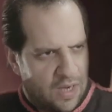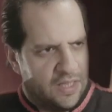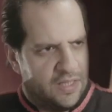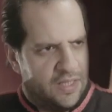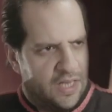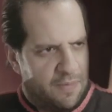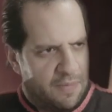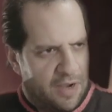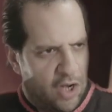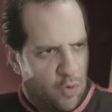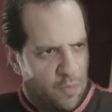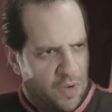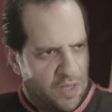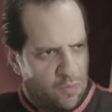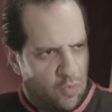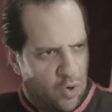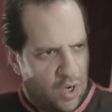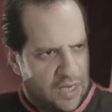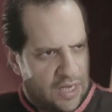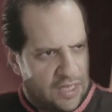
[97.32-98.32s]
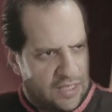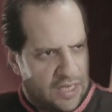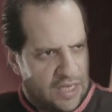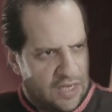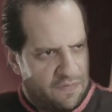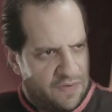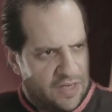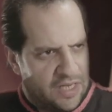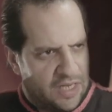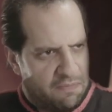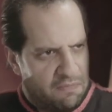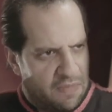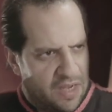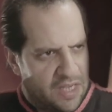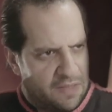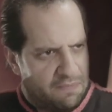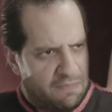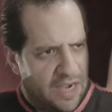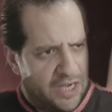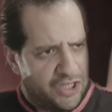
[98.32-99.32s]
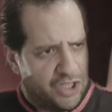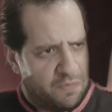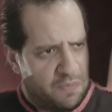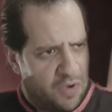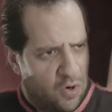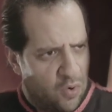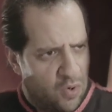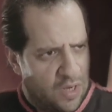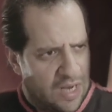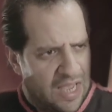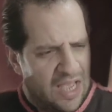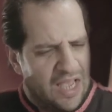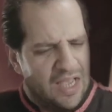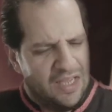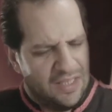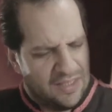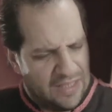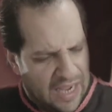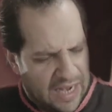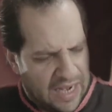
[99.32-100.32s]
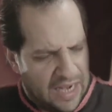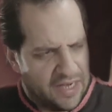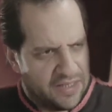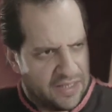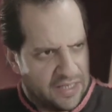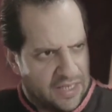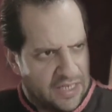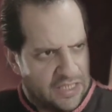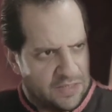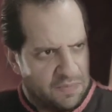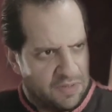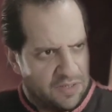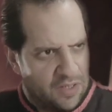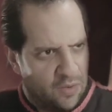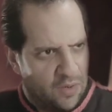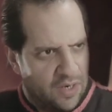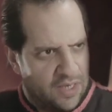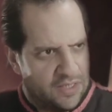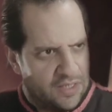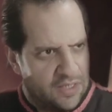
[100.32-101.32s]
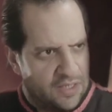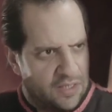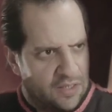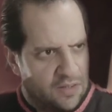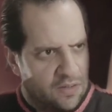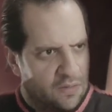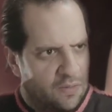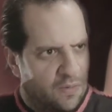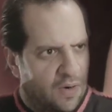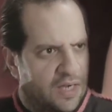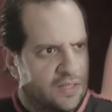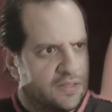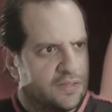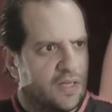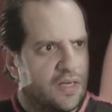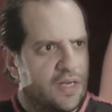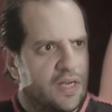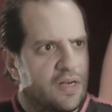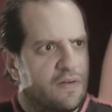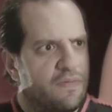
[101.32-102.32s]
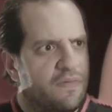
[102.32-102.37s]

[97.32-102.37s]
وجات لنا معلومات مؤكده ان في كميه محشي مهوله دخلت الجسم دلوقتي وعن طريق